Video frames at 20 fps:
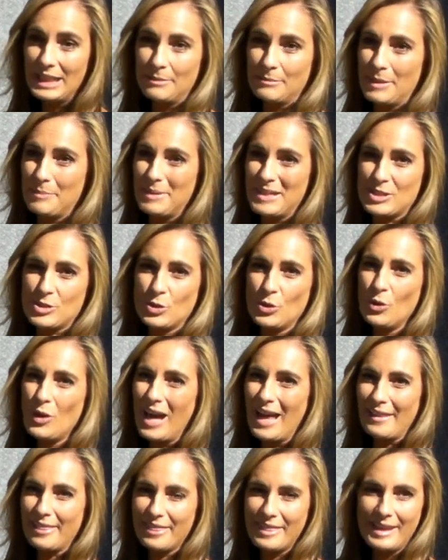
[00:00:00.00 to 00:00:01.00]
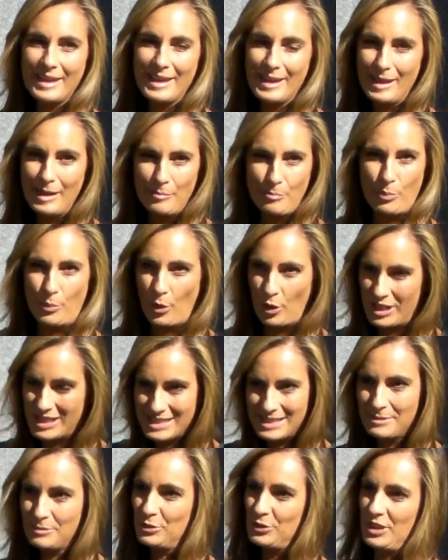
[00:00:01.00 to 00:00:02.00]
me pasó hace
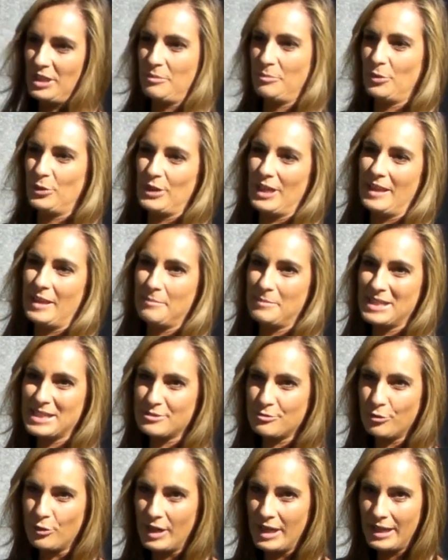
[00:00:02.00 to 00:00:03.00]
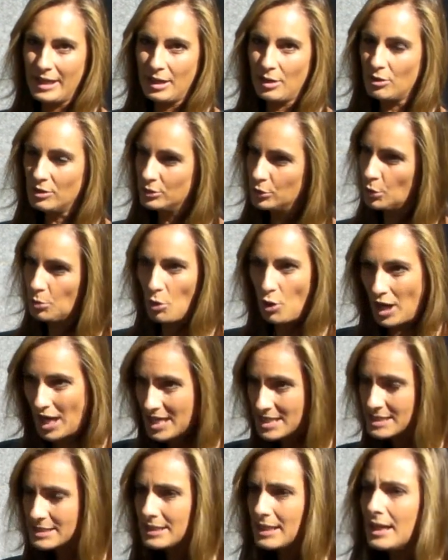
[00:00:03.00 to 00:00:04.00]
poquísimo tiempo y además fue, tuvo
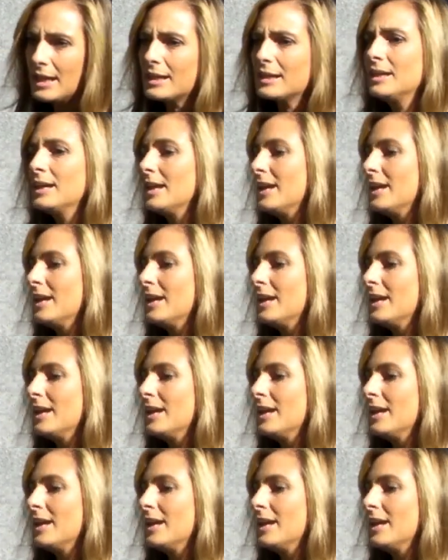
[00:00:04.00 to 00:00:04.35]
hashtag